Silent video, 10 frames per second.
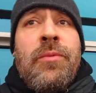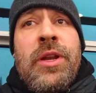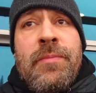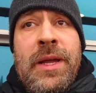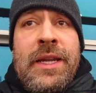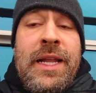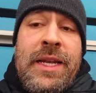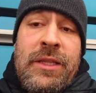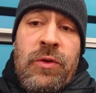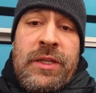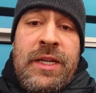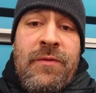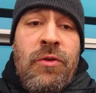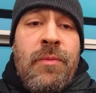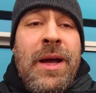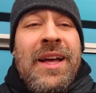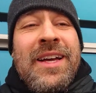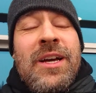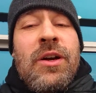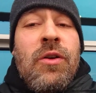poi dipende dal datore di lavoro, ma
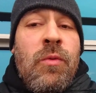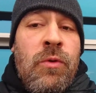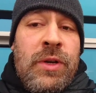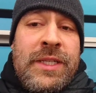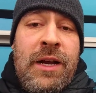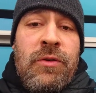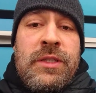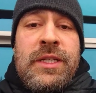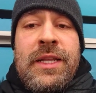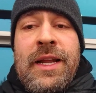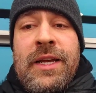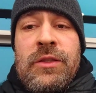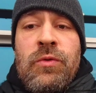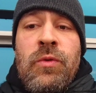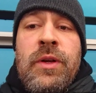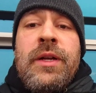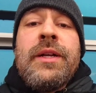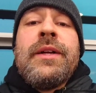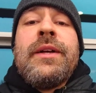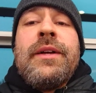comunque sia considera che tu
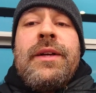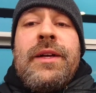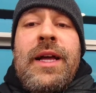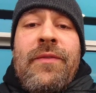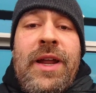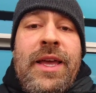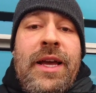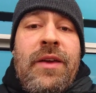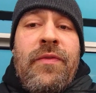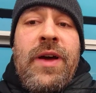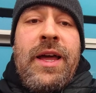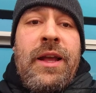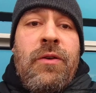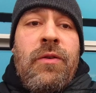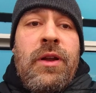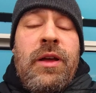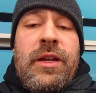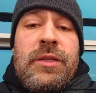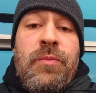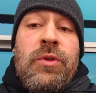avrai a che fare con eh,
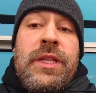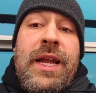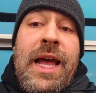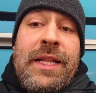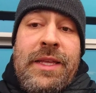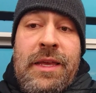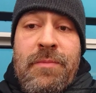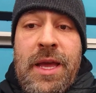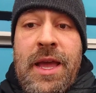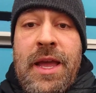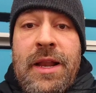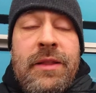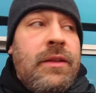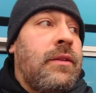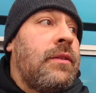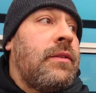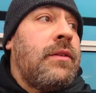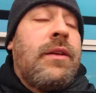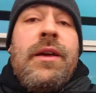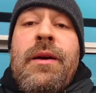rispondere ad email,
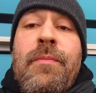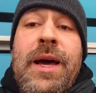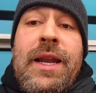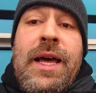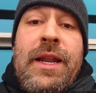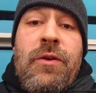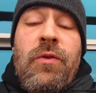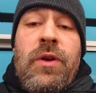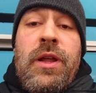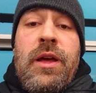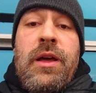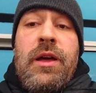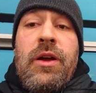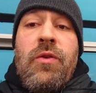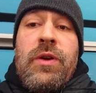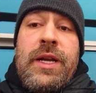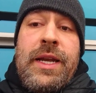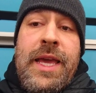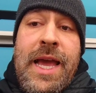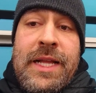parlare con, eh, con
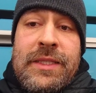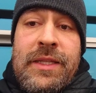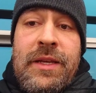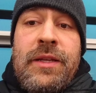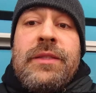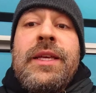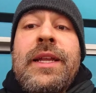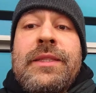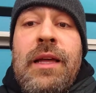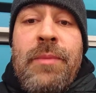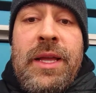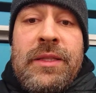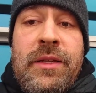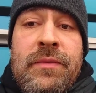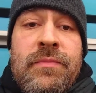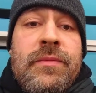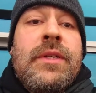clienti direttamente